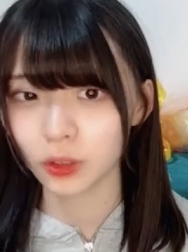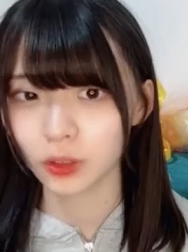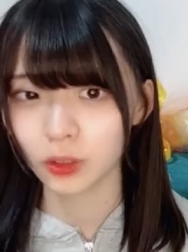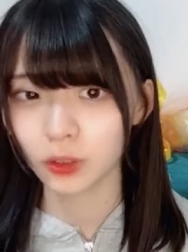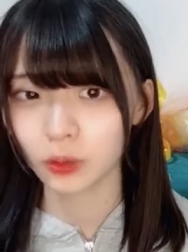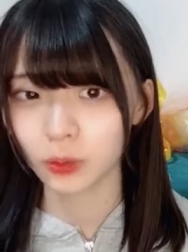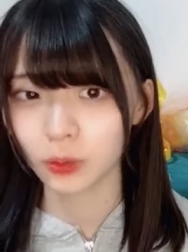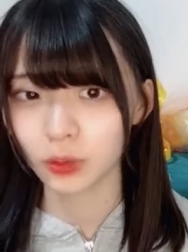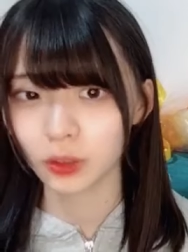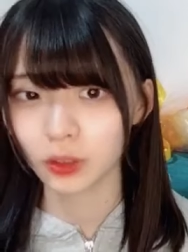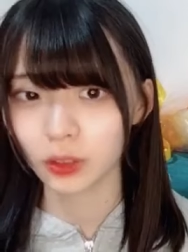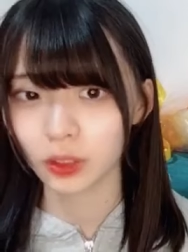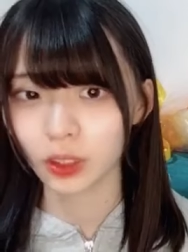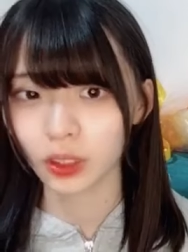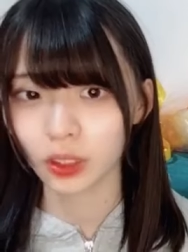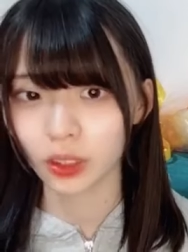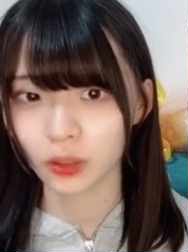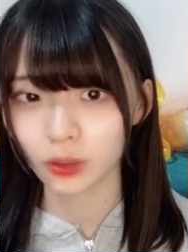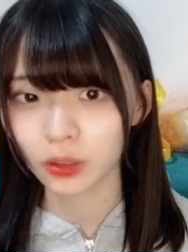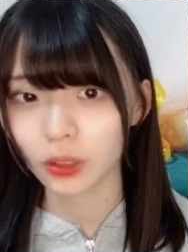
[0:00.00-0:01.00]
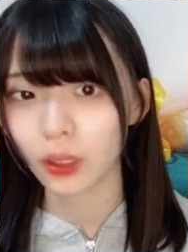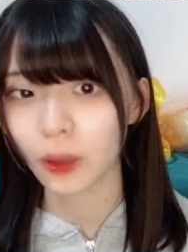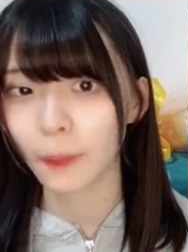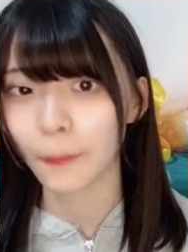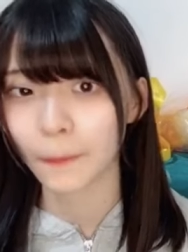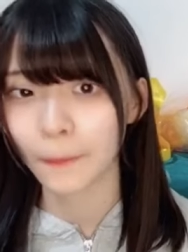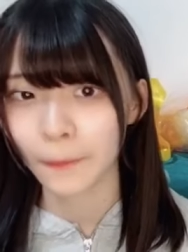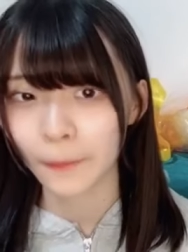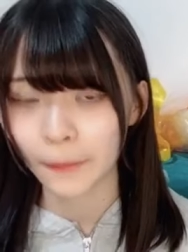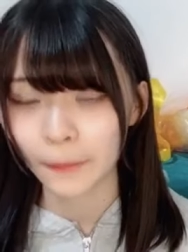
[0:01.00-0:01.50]
当におもろすぎたので
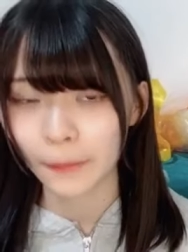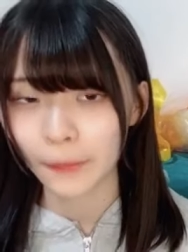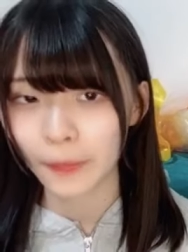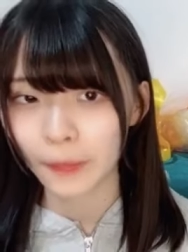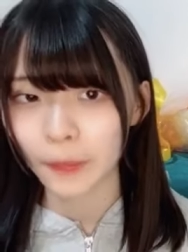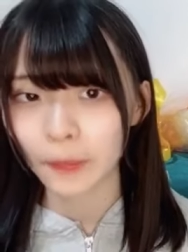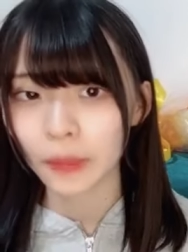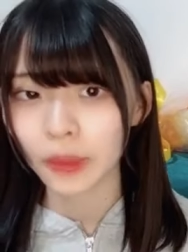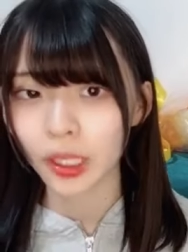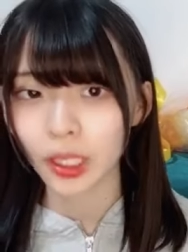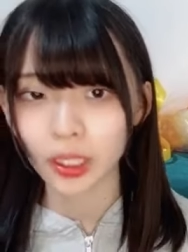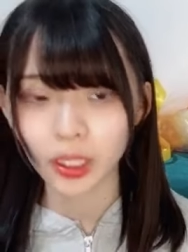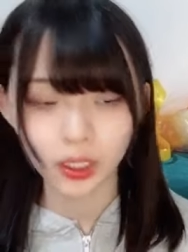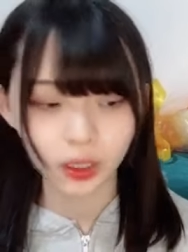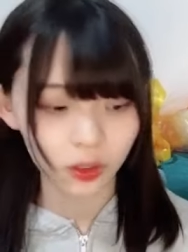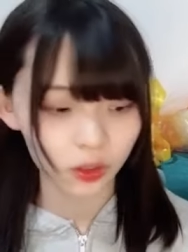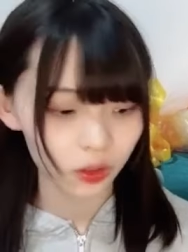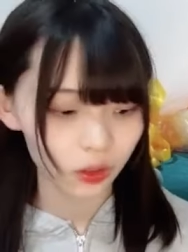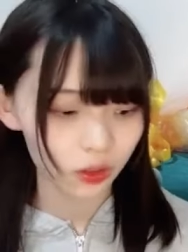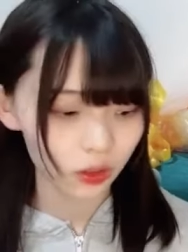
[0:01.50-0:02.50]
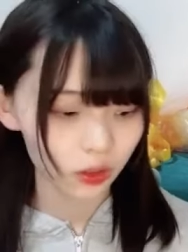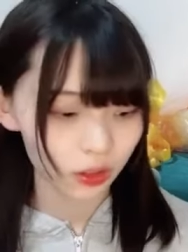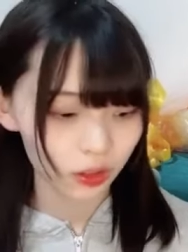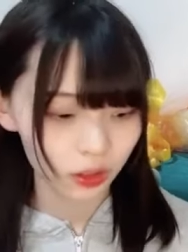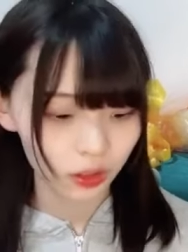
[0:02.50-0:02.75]
早く